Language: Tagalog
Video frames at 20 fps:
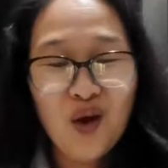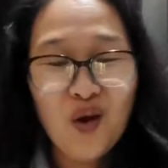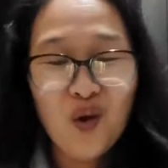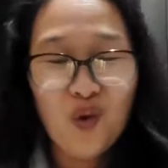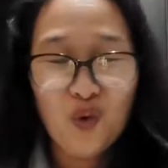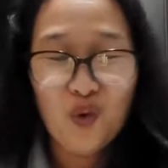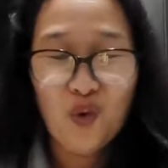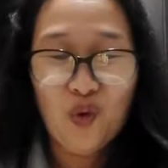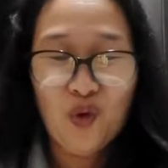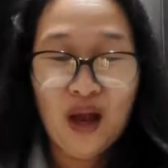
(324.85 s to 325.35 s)

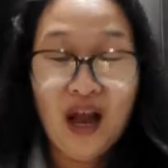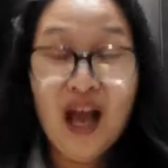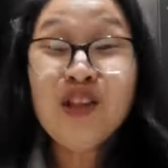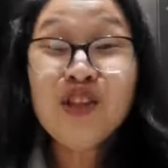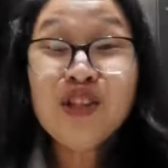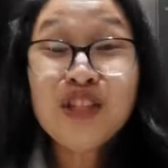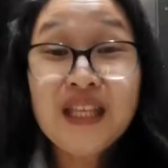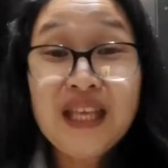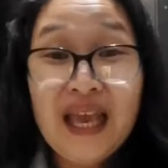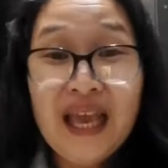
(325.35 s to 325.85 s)
O, oh,
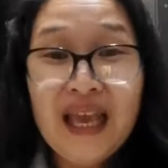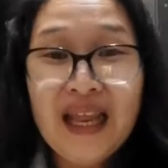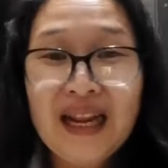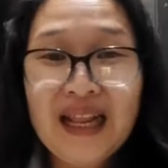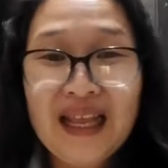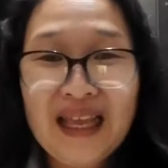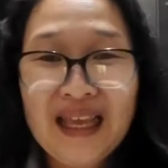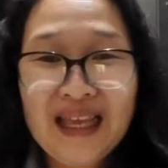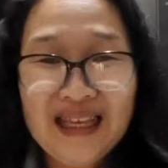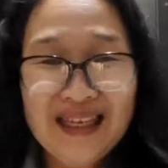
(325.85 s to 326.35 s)

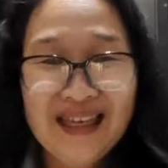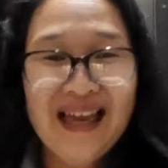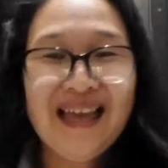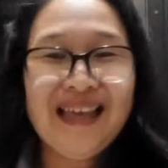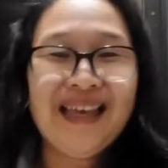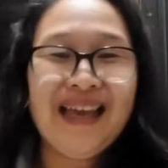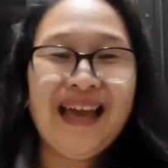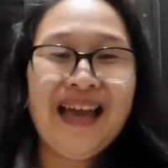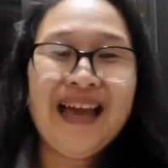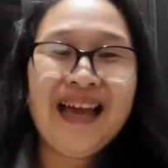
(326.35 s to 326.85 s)
anyari?
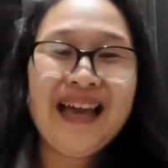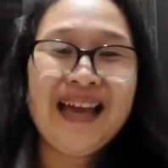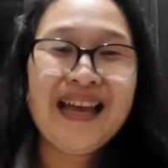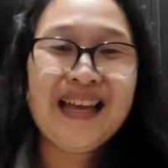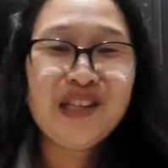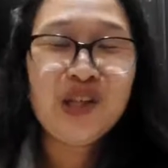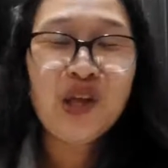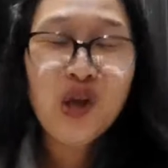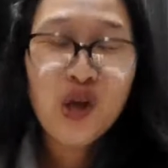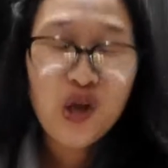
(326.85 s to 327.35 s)

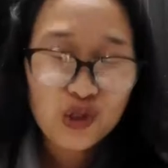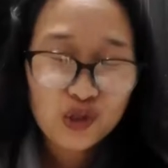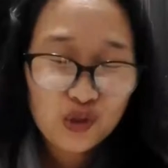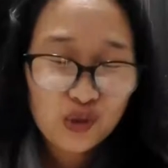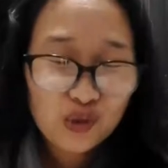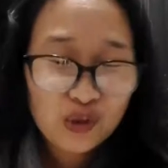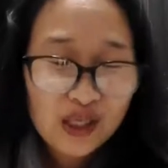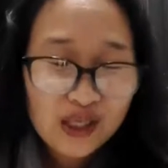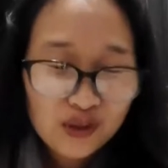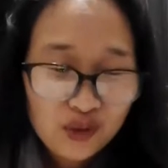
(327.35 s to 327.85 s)
Ayan.
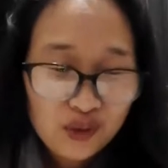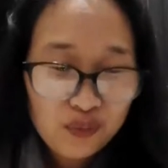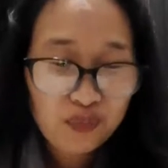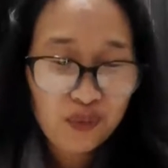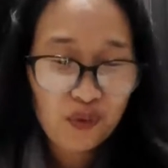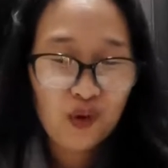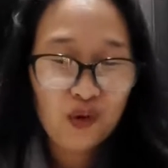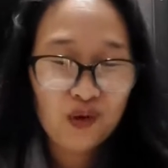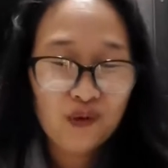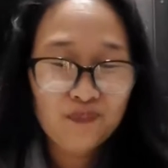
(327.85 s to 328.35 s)
So, dito
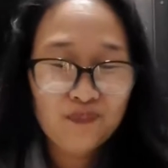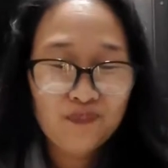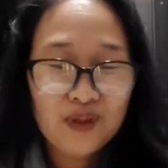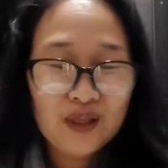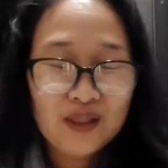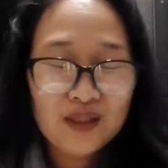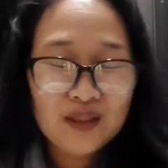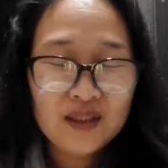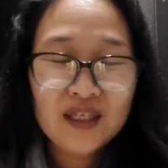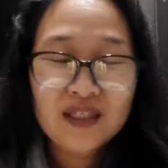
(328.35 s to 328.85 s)
po,
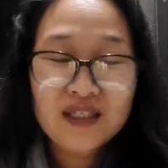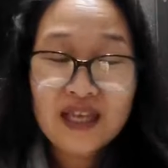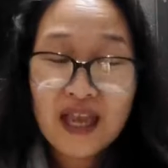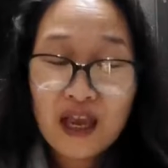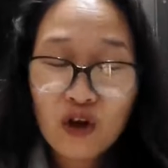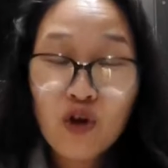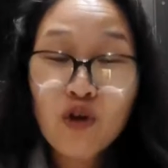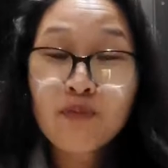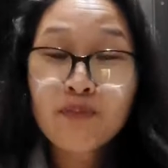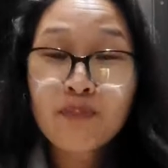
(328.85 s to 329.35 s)
sa
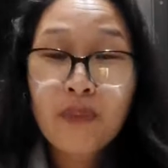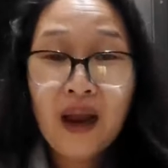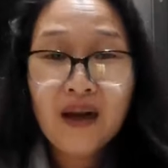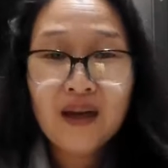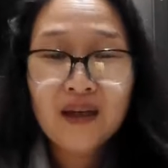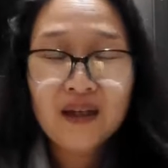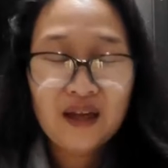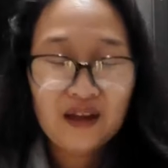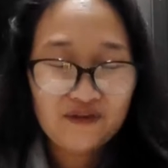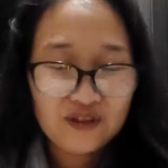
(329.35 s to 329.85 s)
second
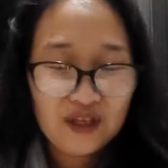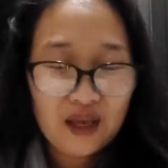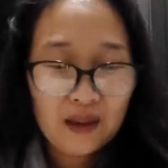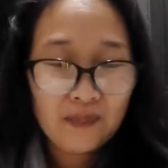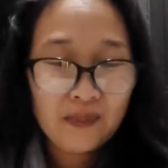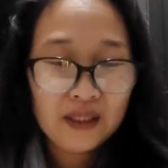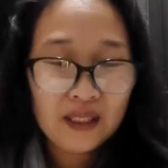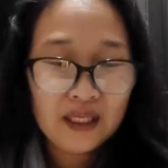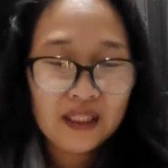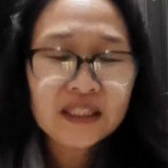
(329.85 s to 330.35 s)
paragraph,
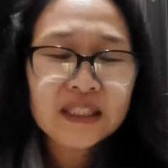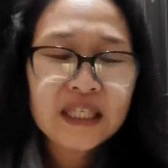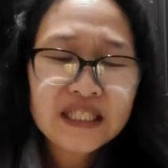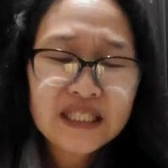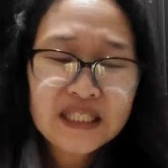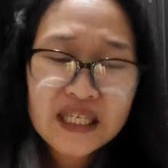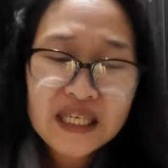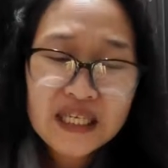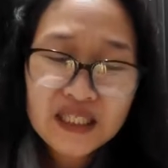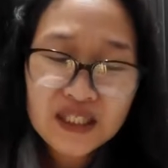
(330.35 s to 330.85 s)
sabi niya, the
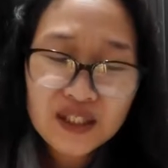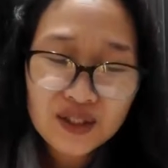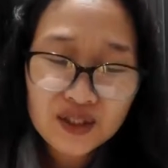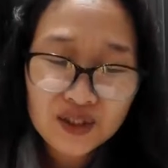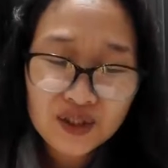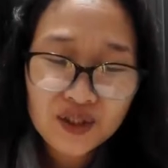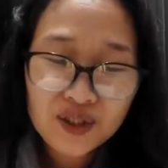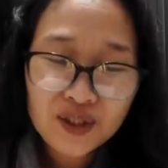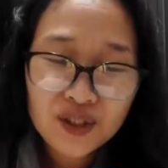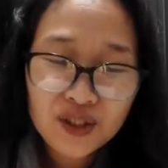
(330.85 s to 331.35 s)

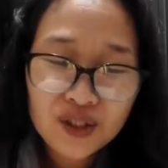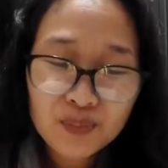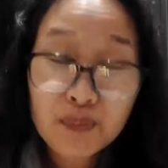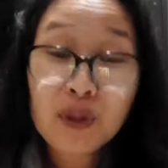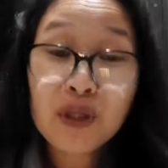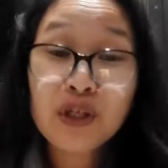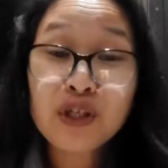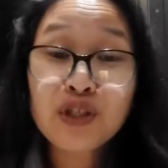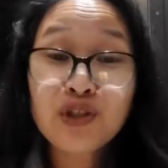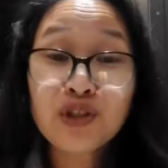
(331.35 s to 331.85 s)
sisters'
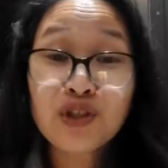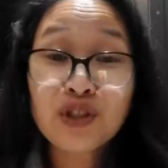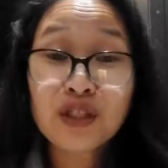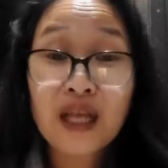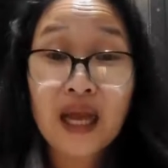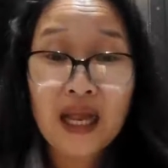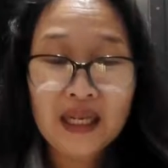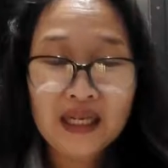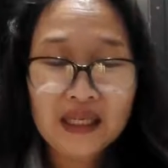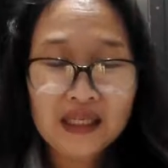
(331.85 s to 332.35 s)

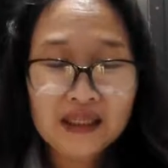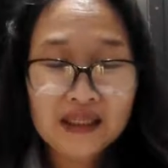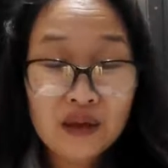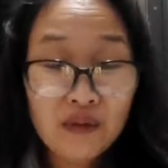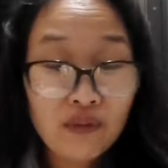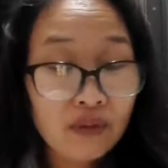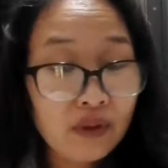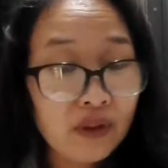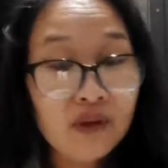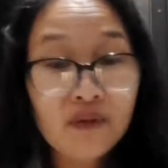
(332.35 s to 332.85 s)
personality
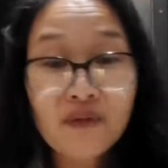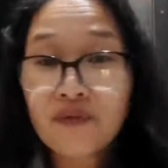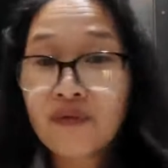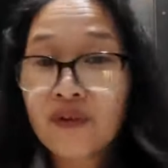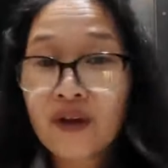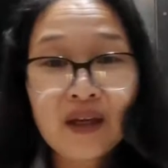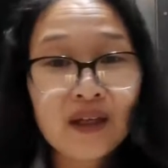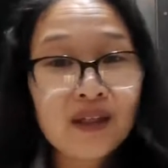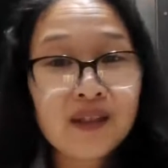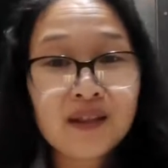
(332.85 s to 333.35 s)
were
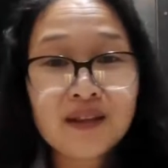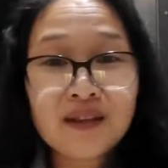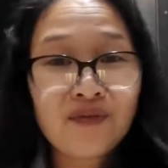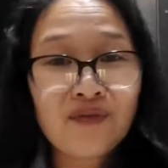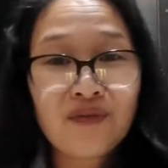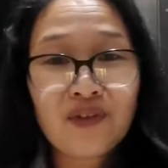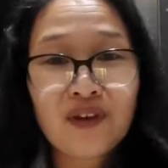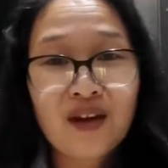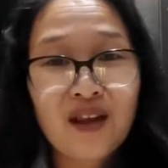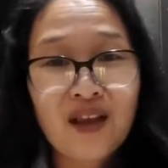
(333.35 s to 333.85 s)
very
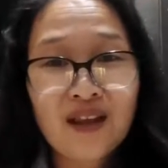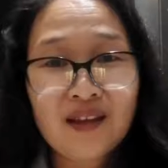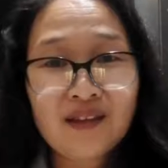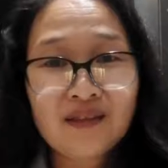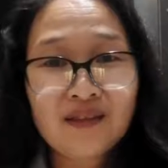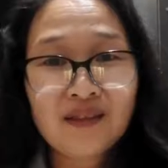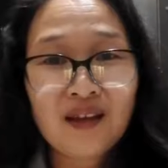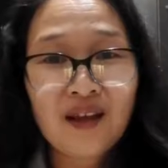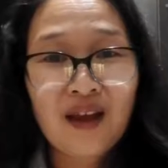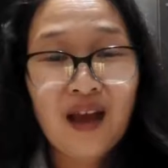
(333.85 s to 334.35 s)
different.
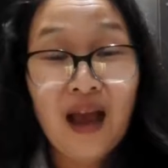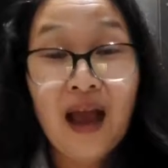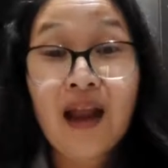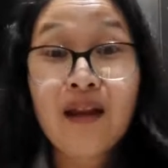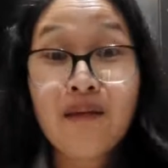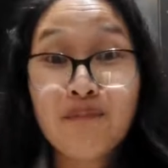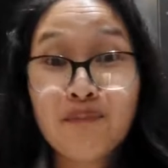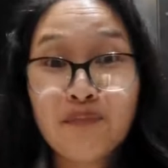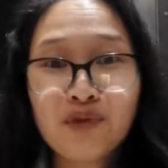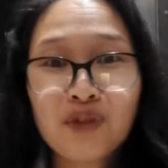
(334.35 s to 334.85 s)

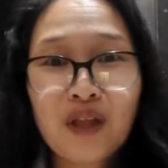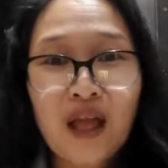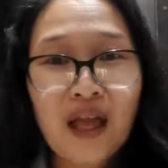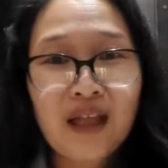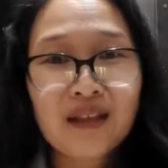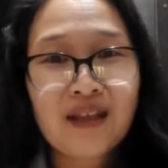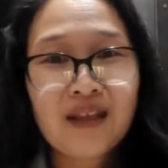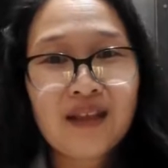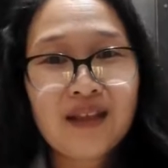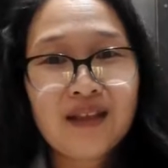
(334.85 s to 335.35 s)
Alam po
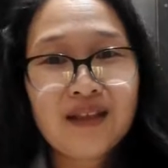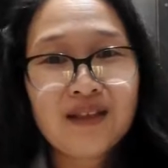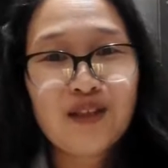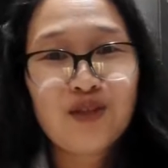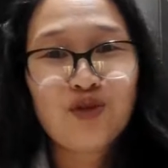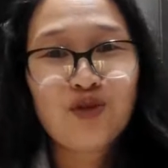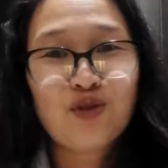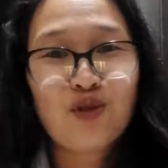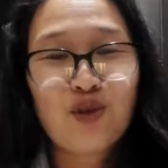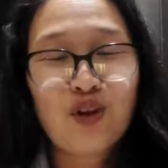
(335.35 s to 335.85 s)
natin yan sa
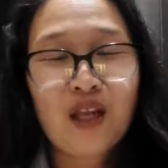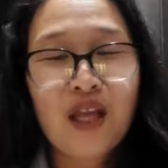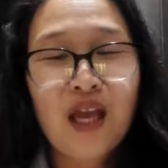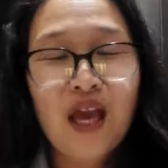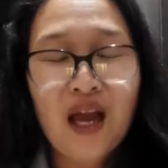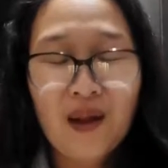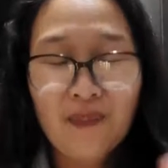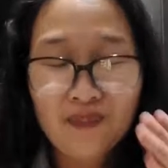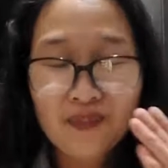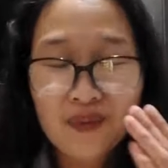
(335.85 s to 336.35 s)

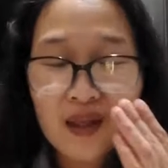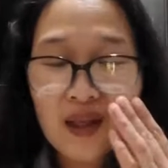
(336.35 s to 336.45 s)
storya.